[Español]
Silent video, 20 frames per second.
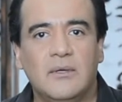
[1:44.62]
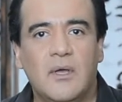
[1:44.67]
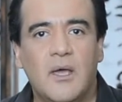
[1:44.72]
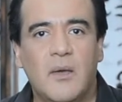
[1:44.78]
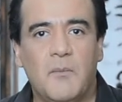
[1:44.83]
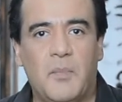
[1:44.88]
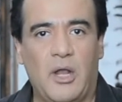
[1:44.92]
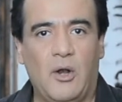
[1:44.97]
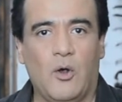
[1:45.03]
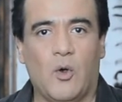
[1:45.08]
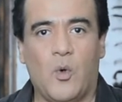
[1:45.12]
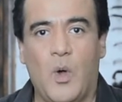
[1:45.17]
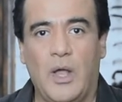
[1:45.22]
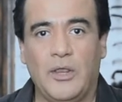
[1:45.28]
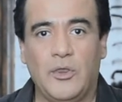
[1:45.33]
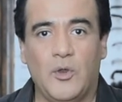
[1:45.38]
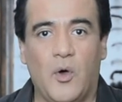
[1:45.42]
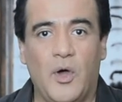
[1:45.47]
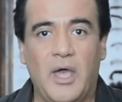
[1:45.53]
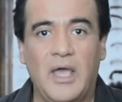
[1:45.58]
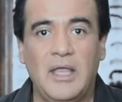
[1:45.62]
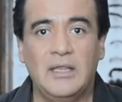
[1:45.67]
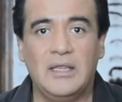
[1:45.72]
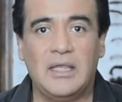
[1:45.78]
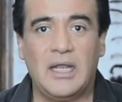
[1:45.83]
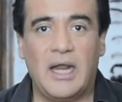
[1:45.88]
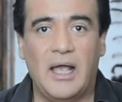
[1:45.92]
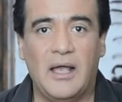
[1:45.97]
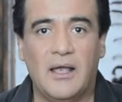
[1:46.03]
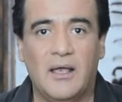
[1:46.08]
pero cuando
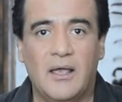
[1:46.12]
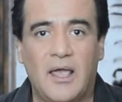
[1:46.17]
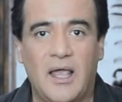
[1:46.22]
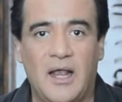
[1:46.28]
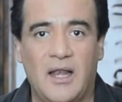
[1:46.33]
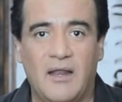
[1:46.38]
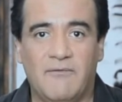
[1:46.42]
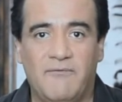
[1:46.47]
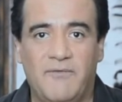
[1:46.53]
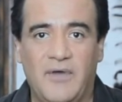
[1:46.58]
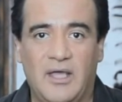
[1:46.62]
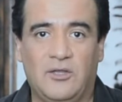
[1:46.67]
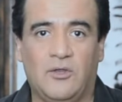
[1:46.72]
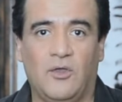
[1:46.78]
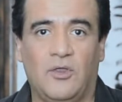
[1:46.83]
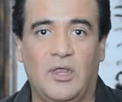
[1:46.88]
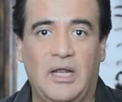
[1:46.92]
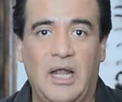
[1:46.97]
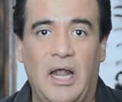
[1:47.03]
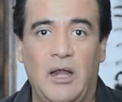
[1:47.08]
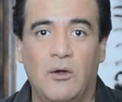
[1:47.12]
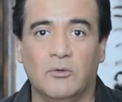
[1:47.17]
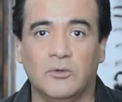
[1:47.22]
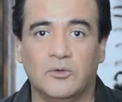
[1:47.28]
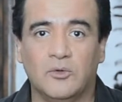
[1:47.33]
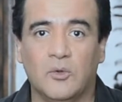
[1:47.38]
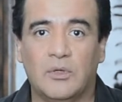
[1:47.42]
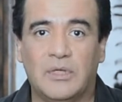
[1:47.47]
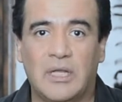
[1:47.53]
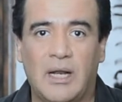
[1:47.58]
entra el efecto de la
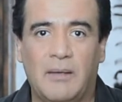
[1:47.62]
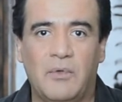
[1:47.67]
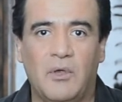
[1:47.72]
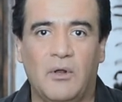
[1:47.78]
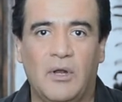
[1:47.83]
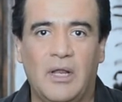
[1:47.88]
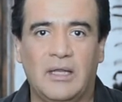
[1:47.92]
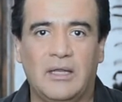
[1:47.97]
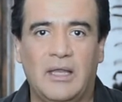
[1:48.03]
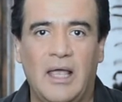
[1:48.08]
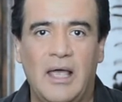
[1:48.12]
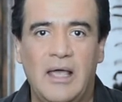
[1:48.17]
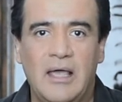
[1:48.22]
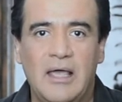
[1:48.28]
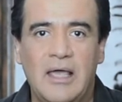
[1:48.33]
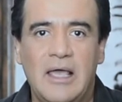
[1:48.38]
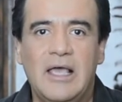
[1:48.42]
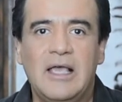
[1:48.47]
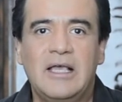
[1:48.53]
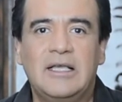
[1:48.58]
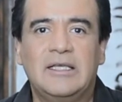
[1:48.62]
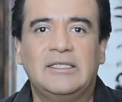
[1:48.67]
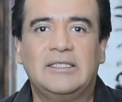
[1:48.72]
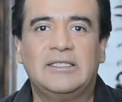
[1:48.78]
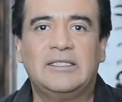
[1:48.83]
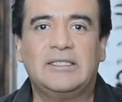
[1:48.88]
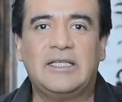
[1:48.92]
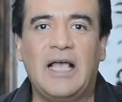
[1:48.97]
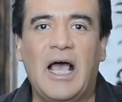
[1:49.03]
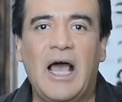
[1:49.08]
luz ultravioleta,
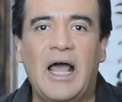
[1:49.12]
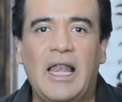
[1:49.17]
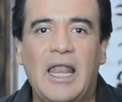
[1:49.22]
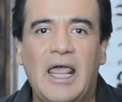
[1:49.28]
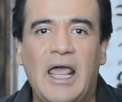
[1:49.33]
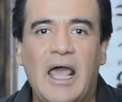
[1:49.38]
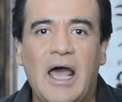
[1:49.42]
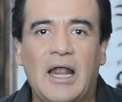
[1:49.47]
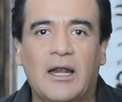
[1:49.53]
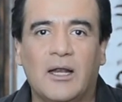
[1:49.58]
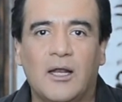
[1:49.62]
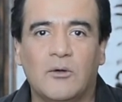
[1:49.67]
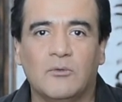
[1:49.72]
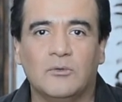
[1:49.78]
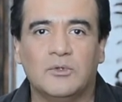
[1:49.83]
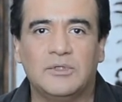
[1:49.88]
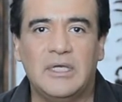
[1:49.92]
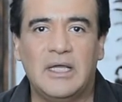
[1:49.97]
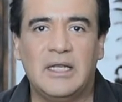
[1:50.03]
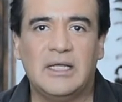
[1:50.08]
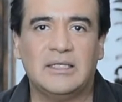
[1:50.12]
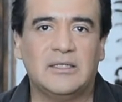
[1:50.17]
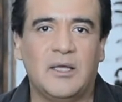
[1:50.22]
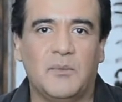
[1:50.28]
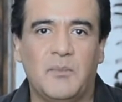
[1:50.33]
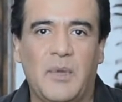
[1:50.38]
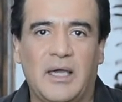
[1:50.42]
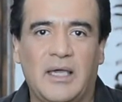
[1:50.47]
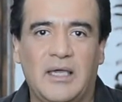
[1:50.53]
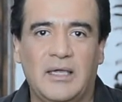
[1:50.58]
sale a relucir este
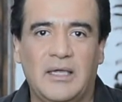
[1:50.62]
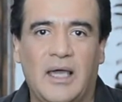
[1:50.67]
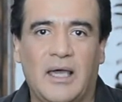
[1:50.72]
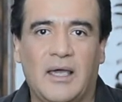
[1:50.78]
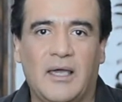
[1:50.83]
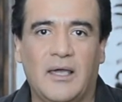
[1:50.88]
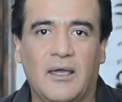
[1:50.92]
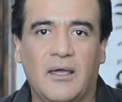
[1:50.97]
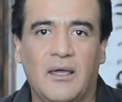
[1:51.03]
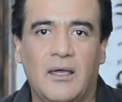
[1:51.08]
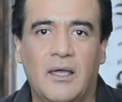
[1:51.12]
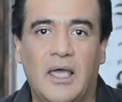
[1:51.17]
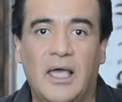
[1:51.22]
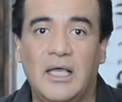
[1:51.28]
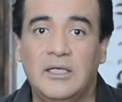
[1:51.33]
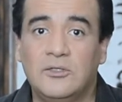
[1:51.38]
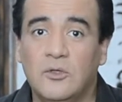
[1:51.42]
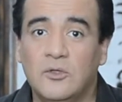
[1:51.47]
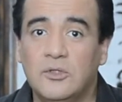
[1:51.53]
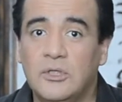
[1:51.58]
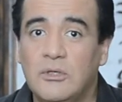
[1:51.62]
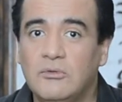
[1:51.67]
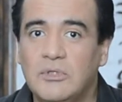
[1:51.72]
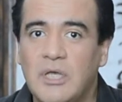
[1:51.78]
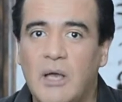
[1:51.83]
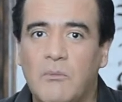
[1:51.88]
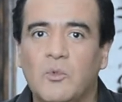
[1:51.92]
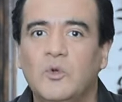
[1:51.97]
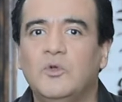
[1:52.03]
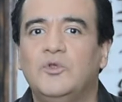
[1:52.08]
maquillaje. Esto se
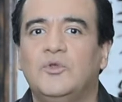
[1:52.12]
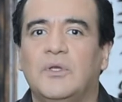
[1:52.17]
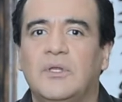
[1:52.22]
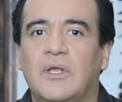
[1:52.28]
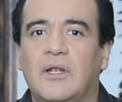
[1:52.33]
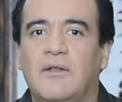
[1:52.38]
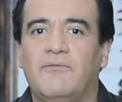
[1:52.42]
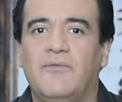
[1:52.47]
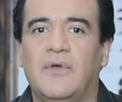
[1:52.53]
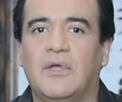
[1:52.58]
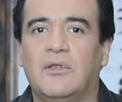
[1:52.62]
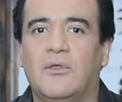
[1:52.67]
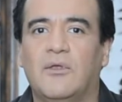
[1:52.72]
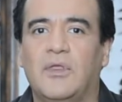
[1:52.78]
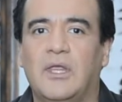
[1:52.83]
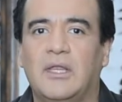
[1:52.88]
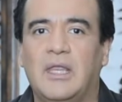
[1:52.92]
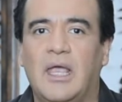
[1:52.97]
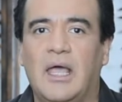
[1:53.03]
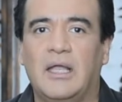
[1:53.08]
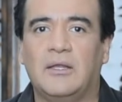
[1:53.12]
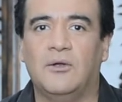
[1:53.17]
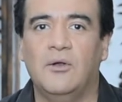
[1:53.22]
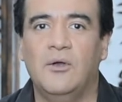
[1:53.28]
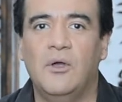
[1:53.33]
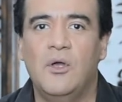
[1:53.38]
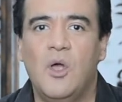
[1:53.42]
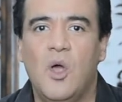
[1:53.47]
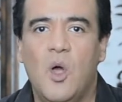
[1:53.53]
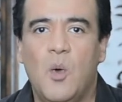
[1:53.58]
usa mucho en el efecto de teatro
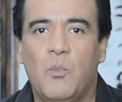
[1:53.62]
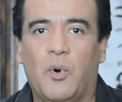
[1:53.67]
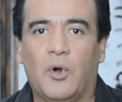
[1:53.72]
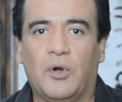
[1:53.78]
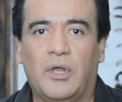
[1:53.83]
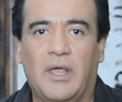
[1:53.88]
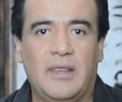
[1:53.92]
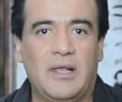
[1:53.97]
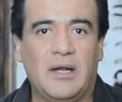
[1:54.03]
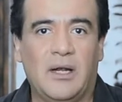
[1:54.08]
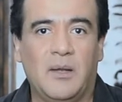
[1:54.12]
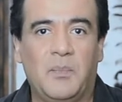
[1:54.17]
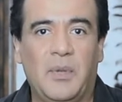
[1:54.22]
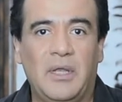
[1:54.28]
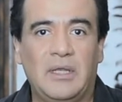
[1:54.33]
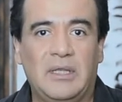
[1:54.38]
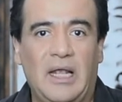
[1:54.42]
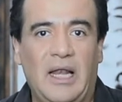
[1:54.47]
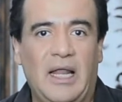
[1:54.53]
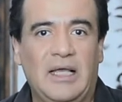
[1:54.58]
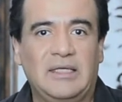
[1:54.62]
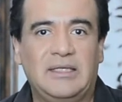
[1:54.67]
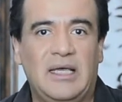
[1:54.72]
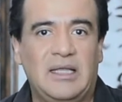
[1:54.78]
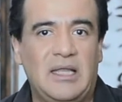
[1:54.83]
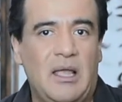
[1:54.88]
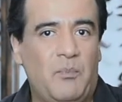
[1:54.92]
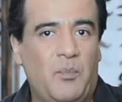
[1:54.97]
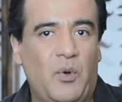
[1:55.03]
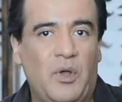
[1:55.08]
porque de repente la
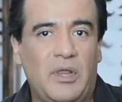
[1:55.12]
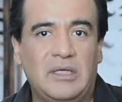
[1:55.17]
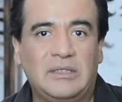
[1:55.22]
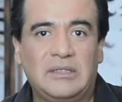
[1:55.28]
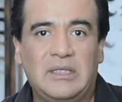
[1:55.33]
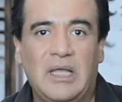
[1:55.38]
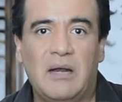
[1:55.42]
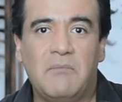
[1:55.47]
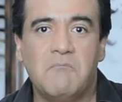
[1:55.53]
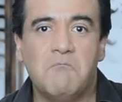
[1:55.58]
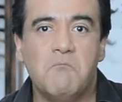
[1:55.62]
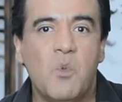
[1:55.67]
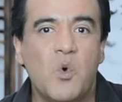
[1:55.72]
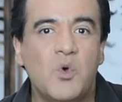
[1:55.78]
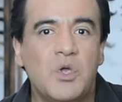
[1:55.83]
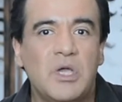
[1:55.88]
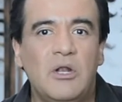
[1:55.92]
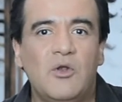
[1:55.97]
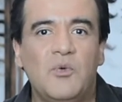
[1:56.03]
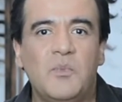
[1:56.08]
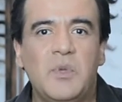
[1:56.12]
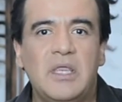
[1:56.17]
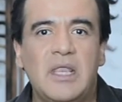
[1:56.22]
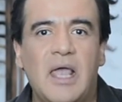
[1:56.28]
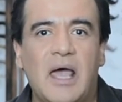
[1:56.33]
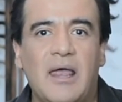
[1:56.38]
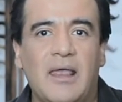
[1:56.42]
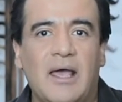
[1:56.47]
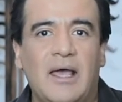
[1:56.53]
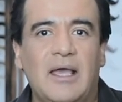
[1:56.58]
escena puede estar muy
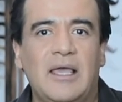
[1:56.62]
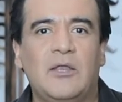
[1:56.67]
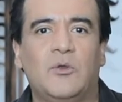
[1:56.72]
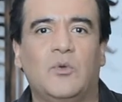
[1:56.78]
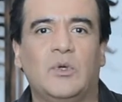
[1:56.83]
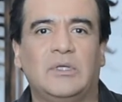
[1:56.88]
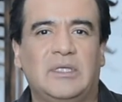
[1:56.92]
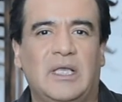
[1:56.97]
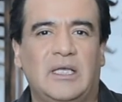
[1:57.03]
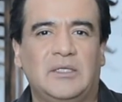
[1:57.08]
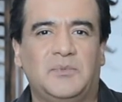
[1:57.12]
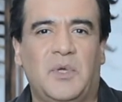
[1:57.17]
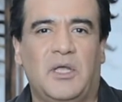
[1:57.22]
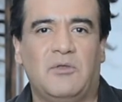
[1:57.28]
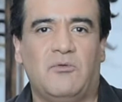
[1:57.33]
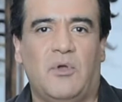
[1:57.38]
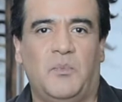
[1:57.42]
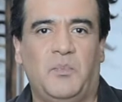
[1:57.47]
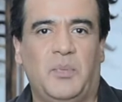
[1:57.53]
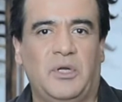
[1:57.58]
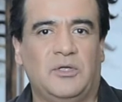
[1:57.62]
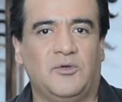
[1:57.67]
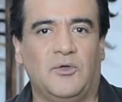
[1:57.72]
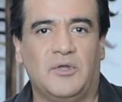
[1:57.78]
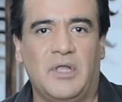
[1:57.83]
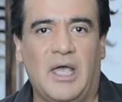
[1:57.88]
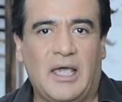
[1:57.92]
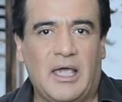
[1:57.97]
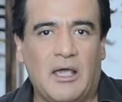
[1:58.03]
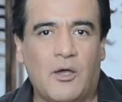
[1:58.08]
iluminada y tú estás viendo al
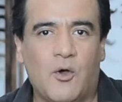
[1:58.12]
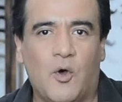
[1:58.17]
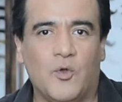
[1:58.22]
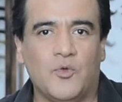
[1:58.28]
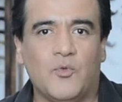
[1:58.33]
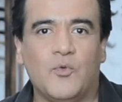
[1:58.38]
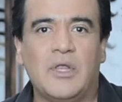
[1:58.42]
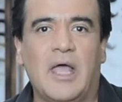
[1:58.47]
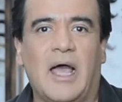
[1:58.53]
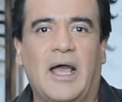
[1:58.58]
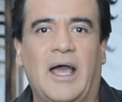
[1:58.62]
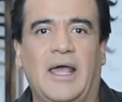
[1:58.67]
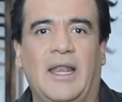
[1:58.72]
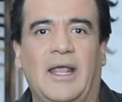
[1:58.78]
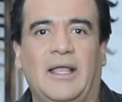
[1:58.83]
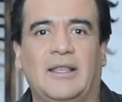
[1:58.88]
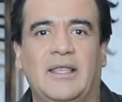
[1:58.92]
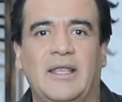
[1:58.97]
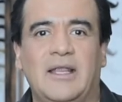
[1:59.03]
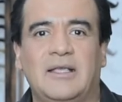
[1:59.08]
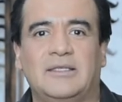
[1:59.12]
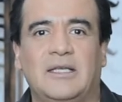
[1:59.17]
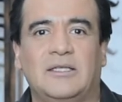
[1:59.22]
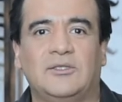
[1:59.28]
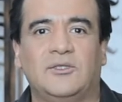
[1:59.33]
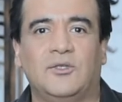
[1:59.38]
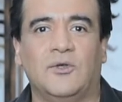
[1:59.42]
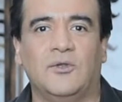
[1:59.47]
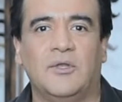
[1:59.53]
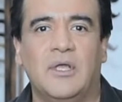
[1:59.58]
personaje con una
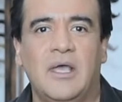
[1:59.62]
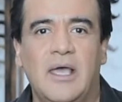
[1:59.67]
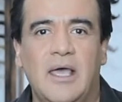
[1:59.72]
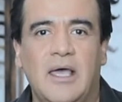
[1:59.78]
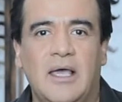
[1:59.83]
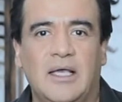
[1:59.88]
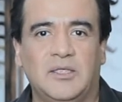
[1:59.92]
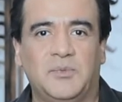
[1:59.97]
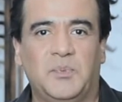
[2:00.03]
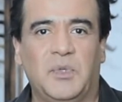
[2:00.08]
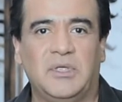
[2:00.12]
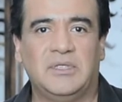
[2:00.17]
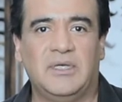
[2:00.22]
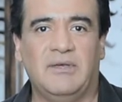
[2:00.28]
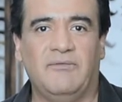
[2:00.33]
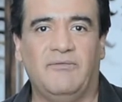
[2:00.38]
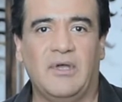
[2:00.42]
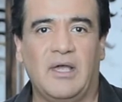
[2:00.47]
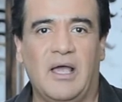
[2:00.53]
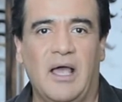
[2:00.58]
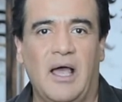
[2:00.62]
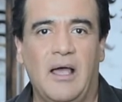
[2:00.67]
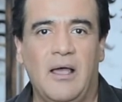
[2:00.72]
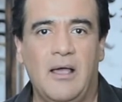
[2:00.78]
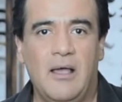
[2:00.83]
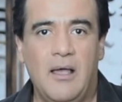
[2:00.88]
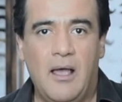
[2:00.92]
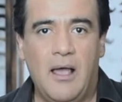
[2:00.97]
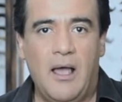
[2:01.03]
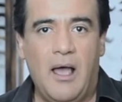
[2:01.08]
caracterización específica.
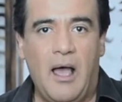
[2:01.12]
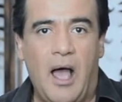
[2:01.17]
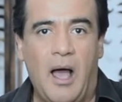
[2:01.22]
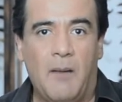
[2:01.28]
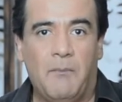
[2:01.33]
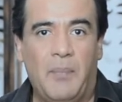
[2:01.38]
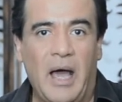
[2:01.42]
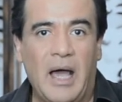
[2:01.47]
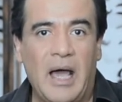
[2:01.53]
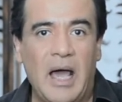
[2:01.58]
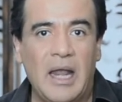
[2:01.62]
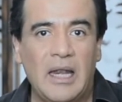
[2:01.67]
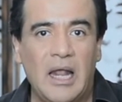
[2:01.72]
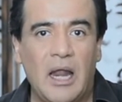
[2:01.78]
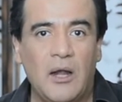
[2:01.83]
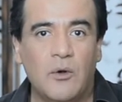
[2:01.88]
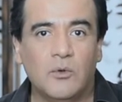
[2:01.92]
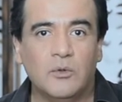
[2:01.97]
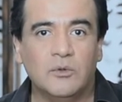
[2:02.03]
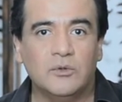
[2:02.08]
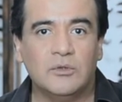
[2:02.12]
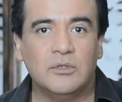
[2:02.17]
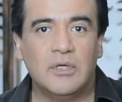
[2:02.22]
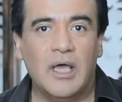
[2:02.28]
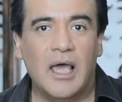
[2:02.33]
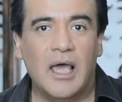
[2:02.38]
Apagan la luz,